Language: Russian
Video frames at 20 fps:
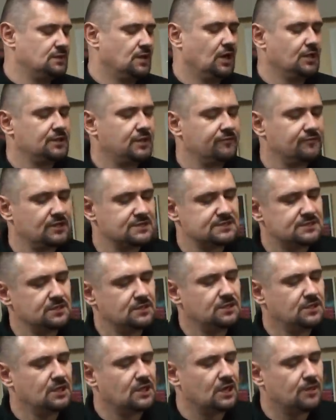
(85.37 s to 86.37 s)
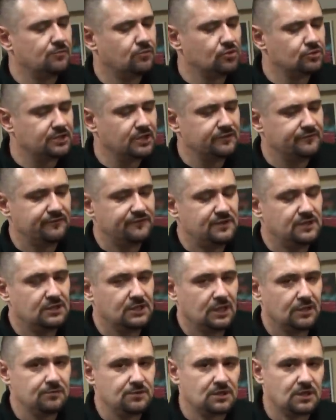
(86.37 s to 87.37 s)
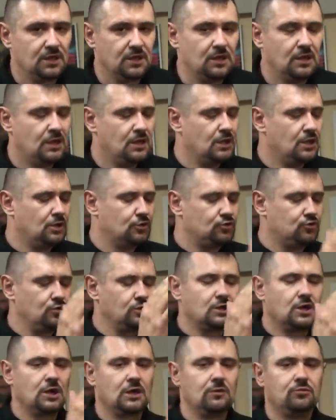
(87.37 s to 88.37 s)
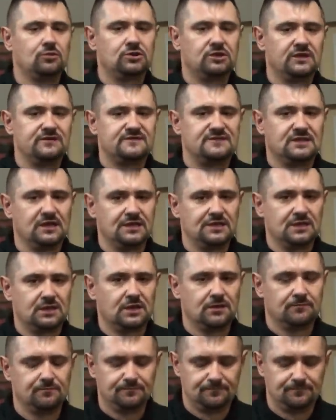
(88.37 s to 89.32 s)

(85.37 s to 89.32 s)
Она у нас не работает в динамике, только работает в статике.